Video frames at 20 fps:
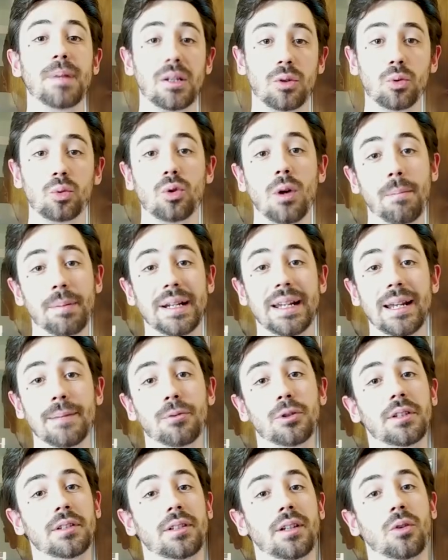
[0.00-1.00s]
Per tutto
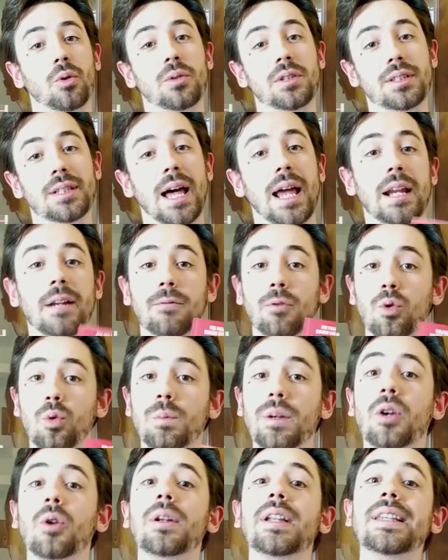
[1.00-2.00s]
aprile potete acquistare il
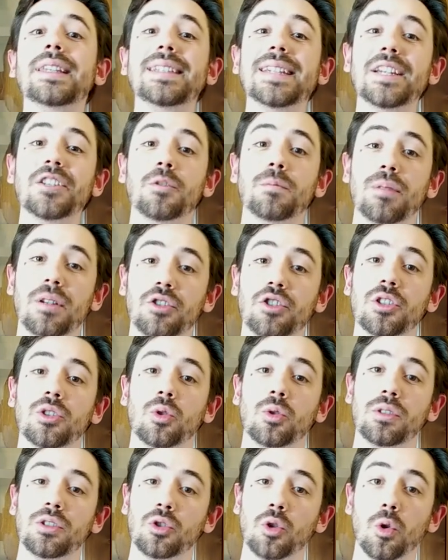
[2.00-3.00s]
volume con il
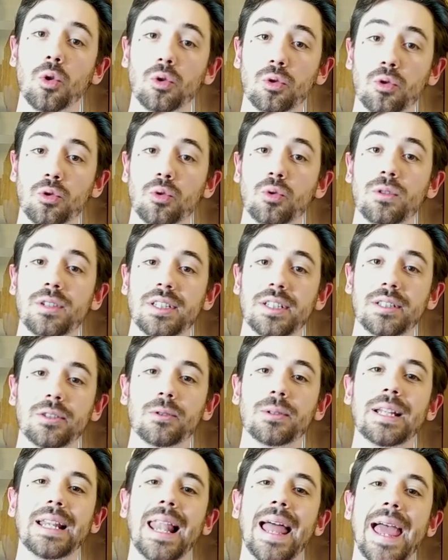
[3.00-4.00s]
10% di sconto sul
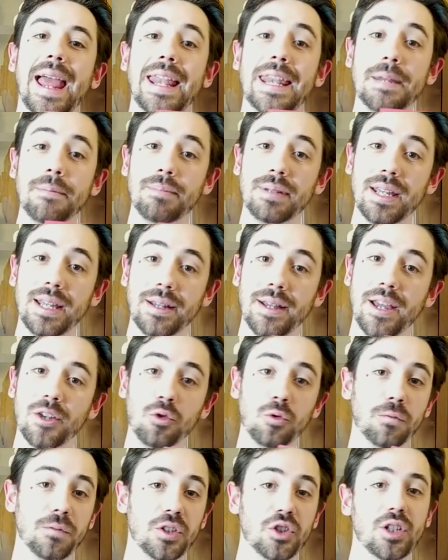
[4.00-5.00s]
sito della NPA
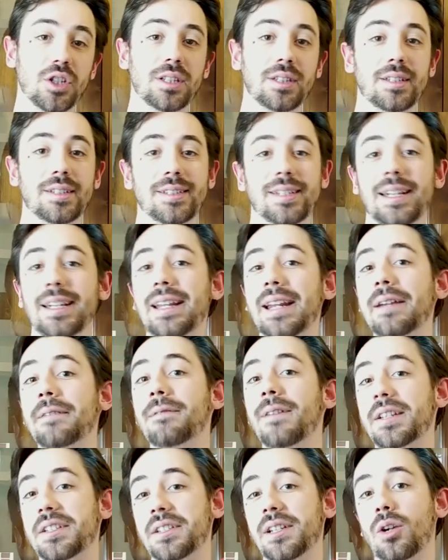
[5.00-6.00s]
è sufficiente inserire
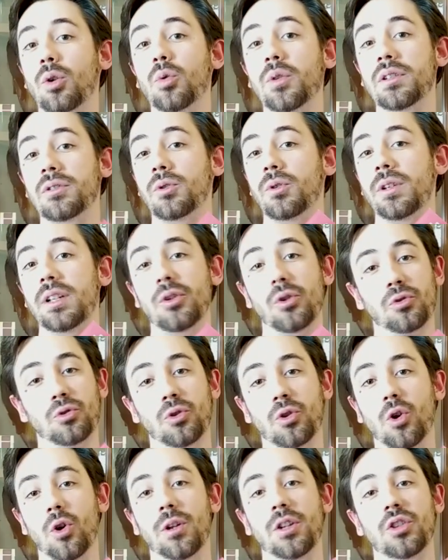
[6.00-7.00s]
in fase di acquisto il
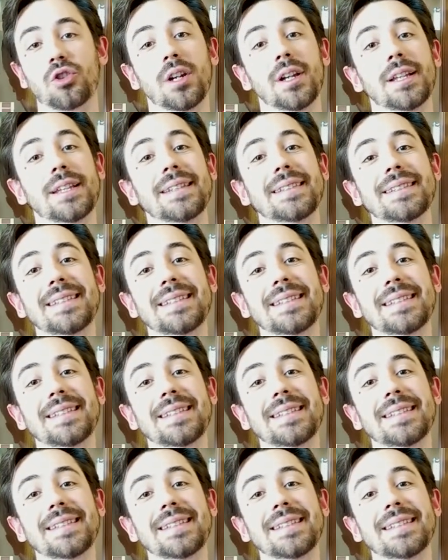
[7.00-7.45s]
nostro codice